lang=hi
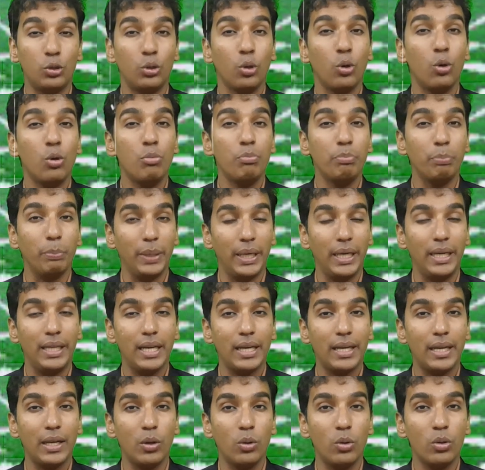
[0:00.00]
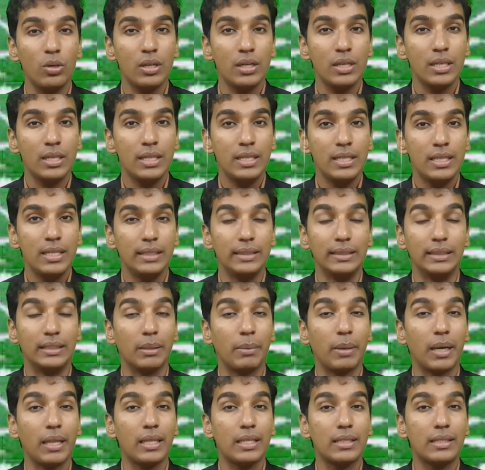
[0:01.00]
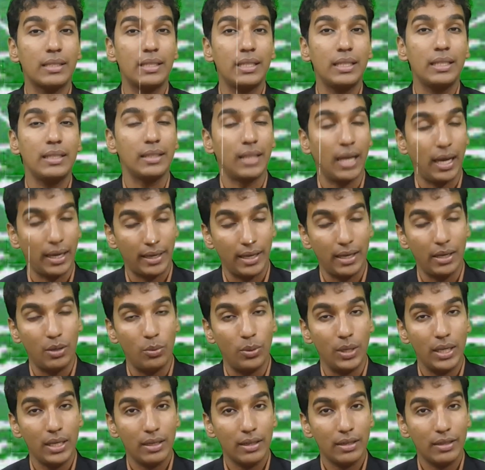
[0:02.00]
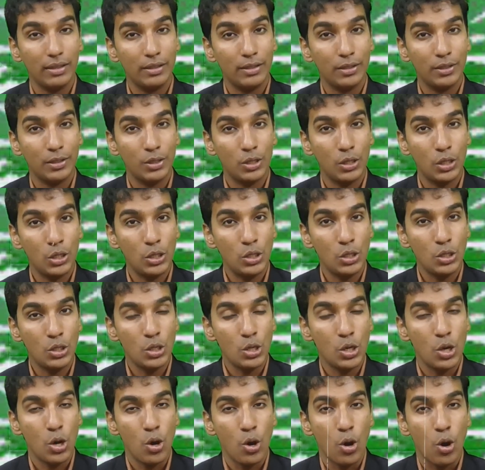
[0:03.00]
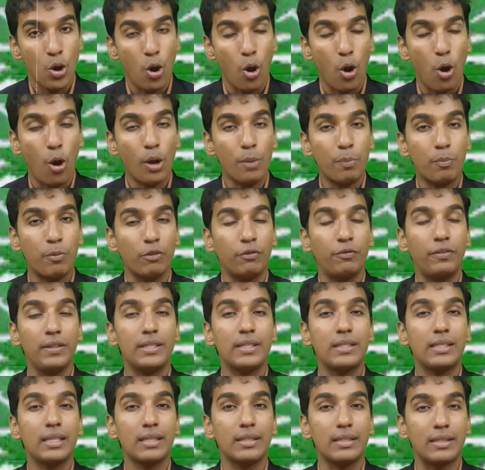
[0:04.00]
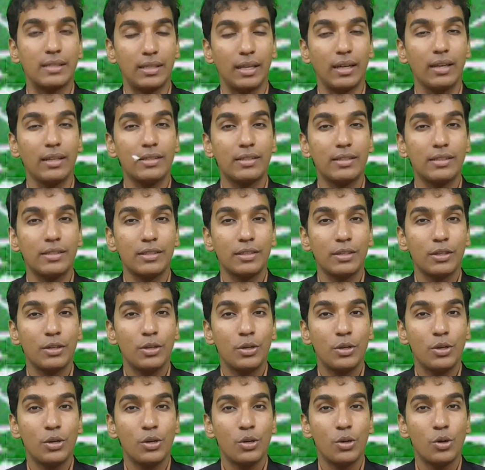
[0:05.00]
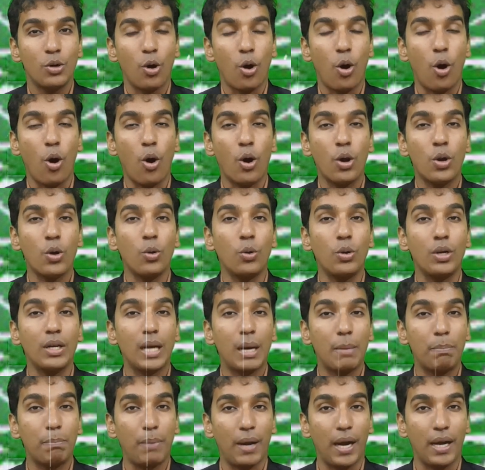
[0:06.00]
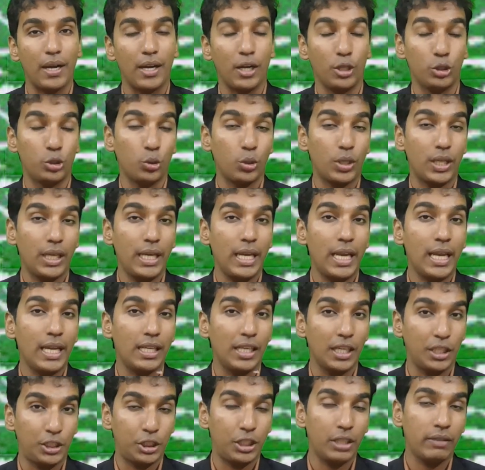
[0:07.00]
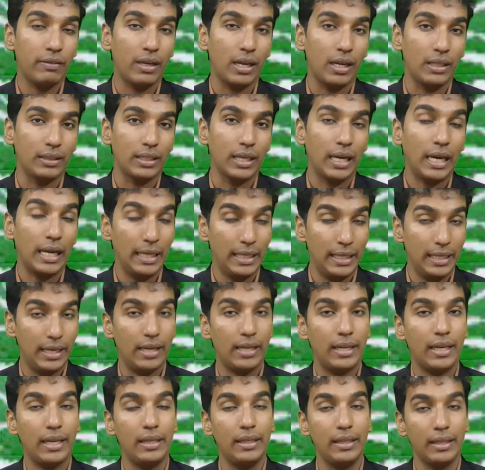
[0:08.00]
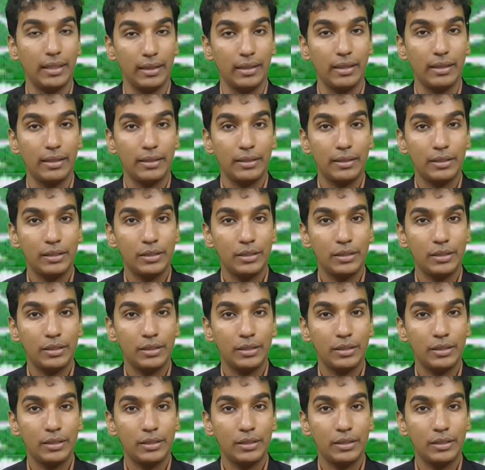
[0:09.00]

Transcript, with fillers: दो मीडिया के लोग जबरदस्ती दाखिल हुए और प्रोफेसर सिरस और उनका पार्टनर जो कि एक रिक्शे वाला था अलीगढ़ के ही अंदर